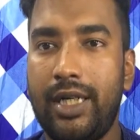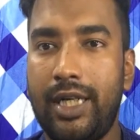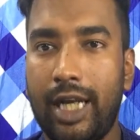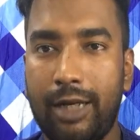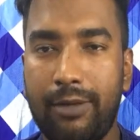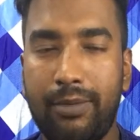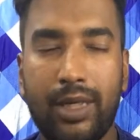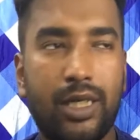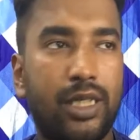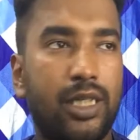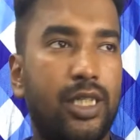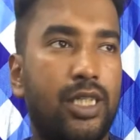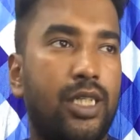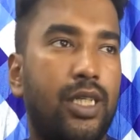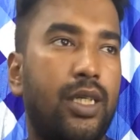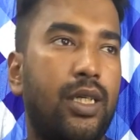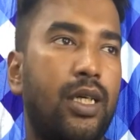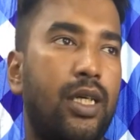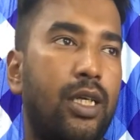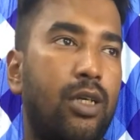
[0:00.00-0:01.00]
ড্রাইভার
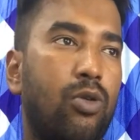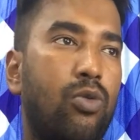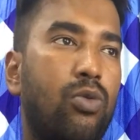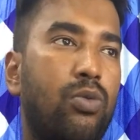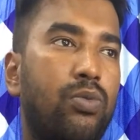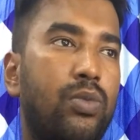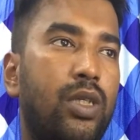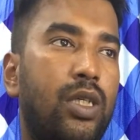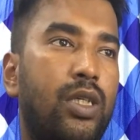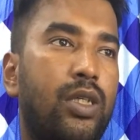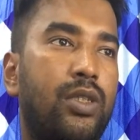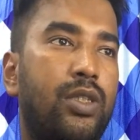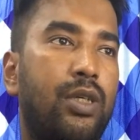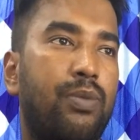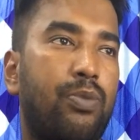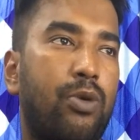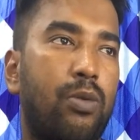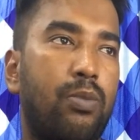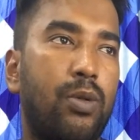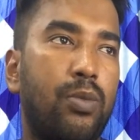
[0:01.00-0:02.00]
রিসিং এরকম
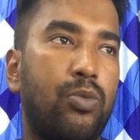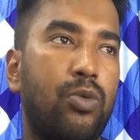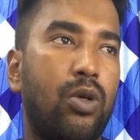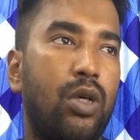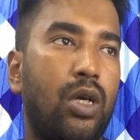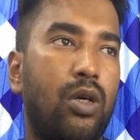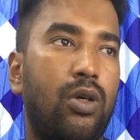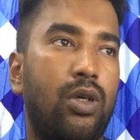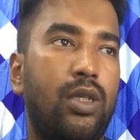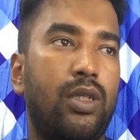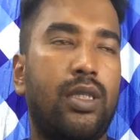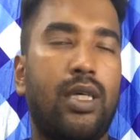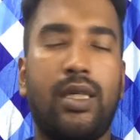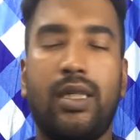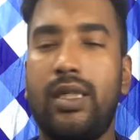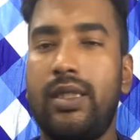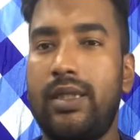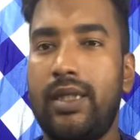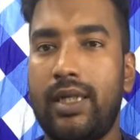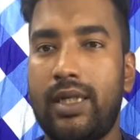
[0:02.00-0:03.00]
যে প্রবলেমগুলো হয়
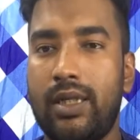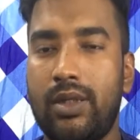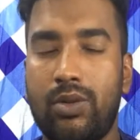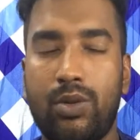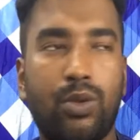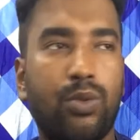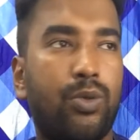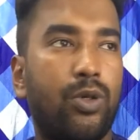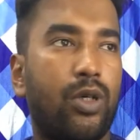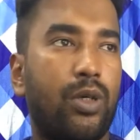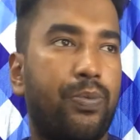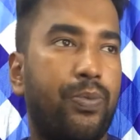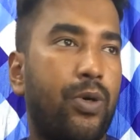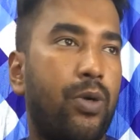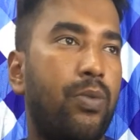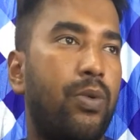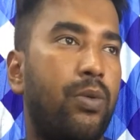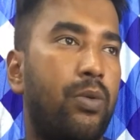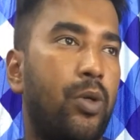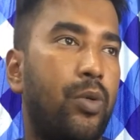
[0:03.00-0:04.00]
তার ক্ষেত্রে এখানে কোনো প্রকার
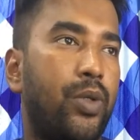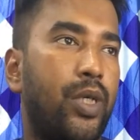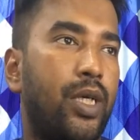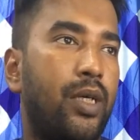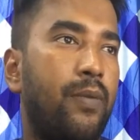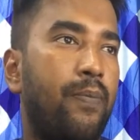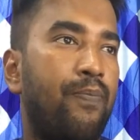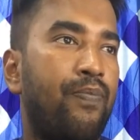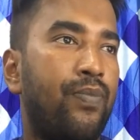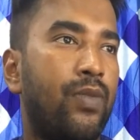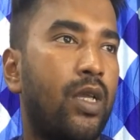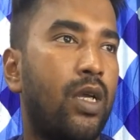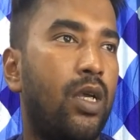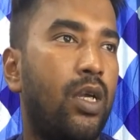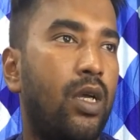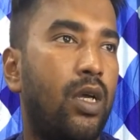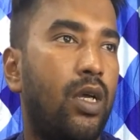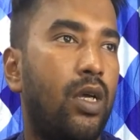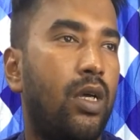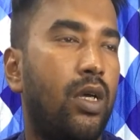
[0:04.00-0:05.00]
প্রবলেম হবে না
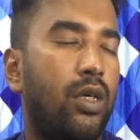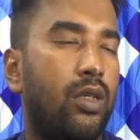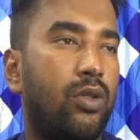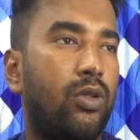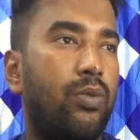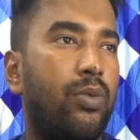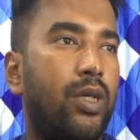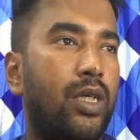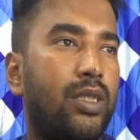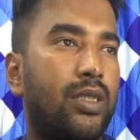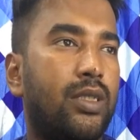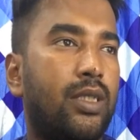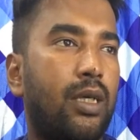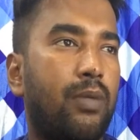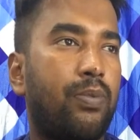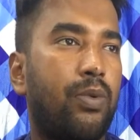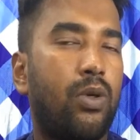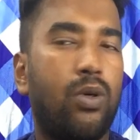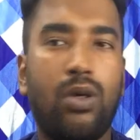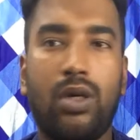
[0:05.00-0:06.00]
তো বিয়ার্স
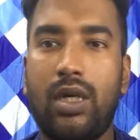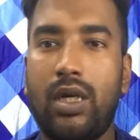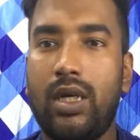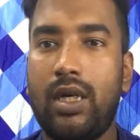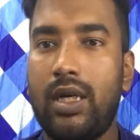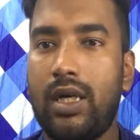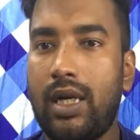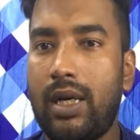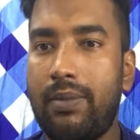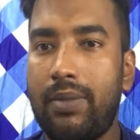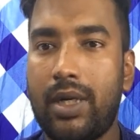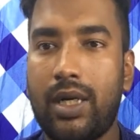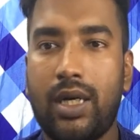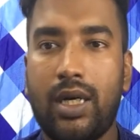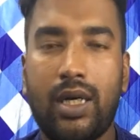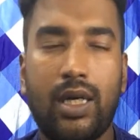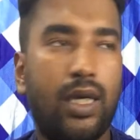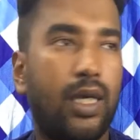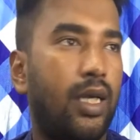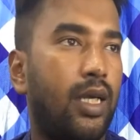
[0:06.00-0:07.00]
তারপর আমরা
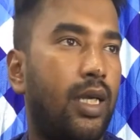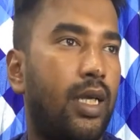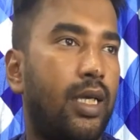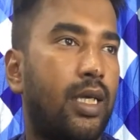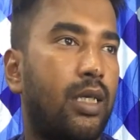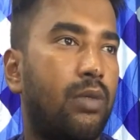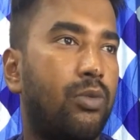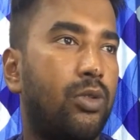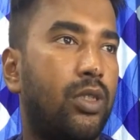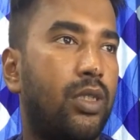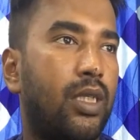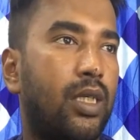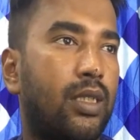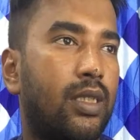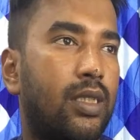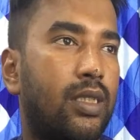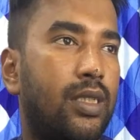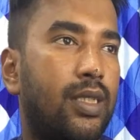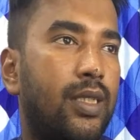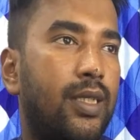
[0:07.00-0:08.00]
এখানের মধ্যে
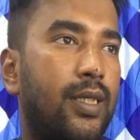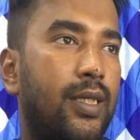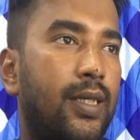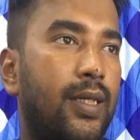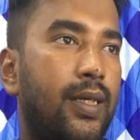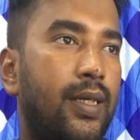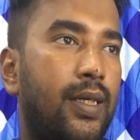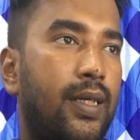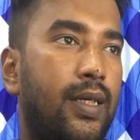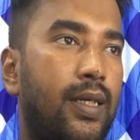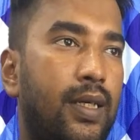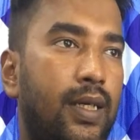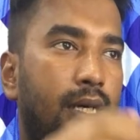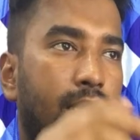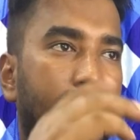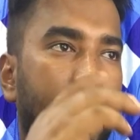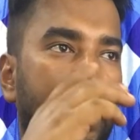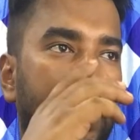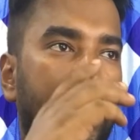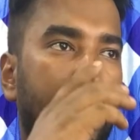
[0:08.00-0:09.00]
দেখতেছি
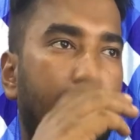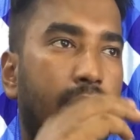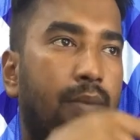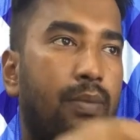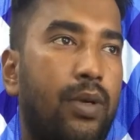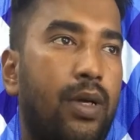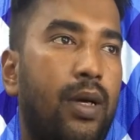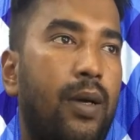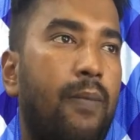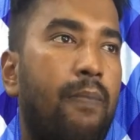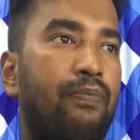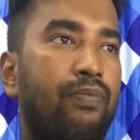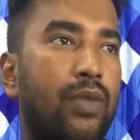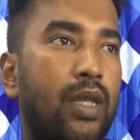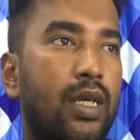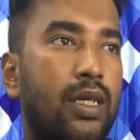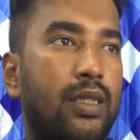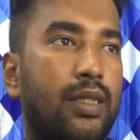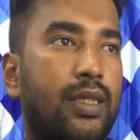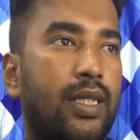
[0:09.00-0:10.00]
এখানে আমরা
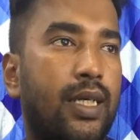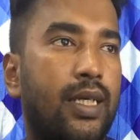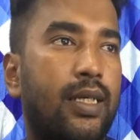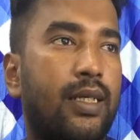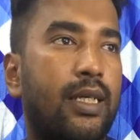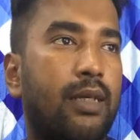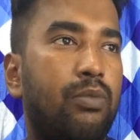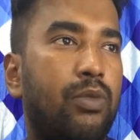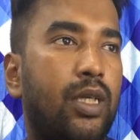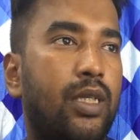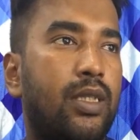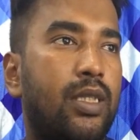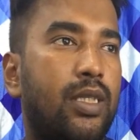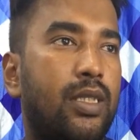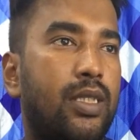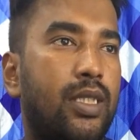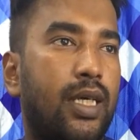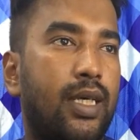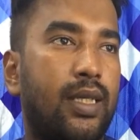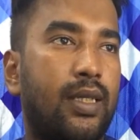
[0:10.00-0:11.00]
সেকেন্ড টাইম
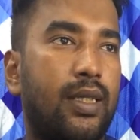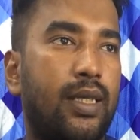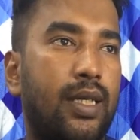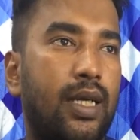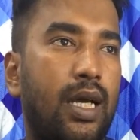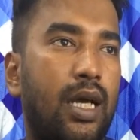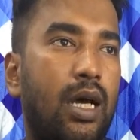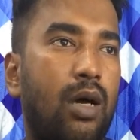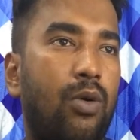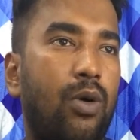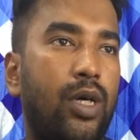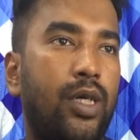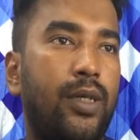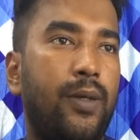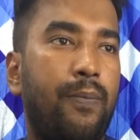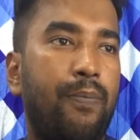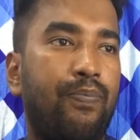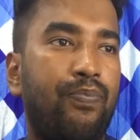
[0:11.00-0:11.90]
দেখতেছি এখান থেকে হাওয়াই